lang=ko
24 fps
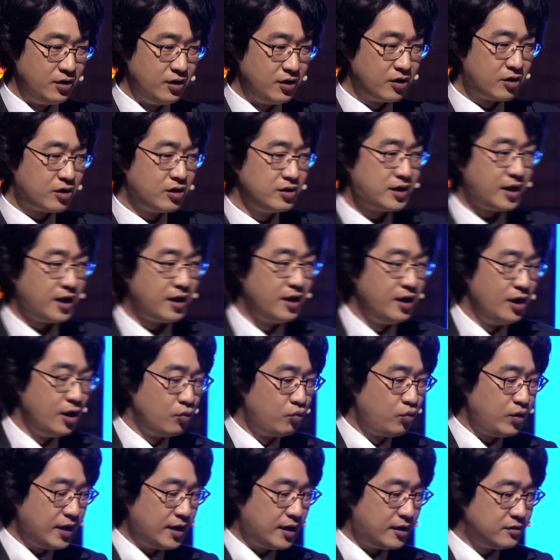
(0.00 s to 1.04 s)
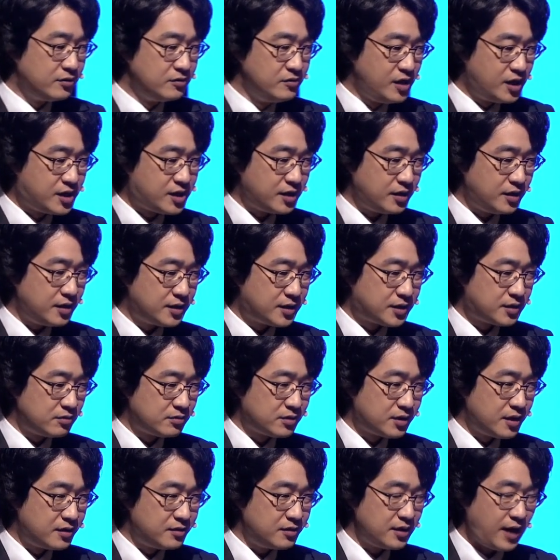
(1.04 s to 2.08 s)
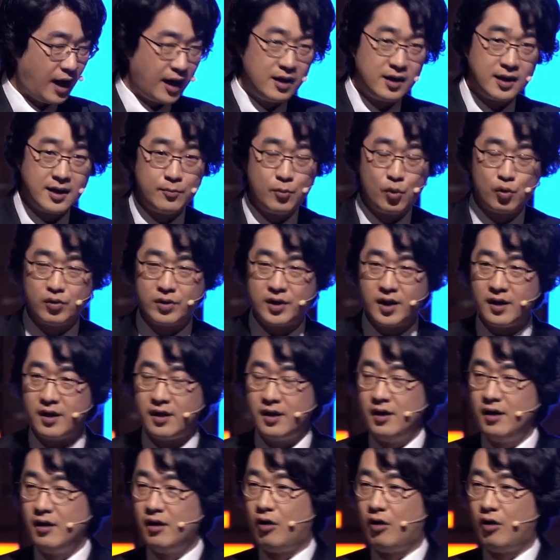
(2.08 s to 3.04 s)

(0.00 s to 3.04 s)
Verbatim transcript: 그런데 우리가 의식이 있을 때는 알게 모르게